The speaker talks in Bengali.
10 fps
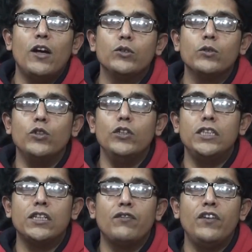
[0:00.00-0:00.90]
আয়োজন দৈনিক
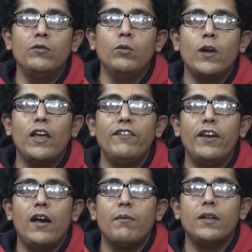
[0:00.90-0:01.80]
শিক্ষার ফেসবুক লাইভে
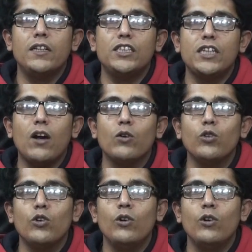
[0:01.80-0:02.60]
আপনাদের স্বাগত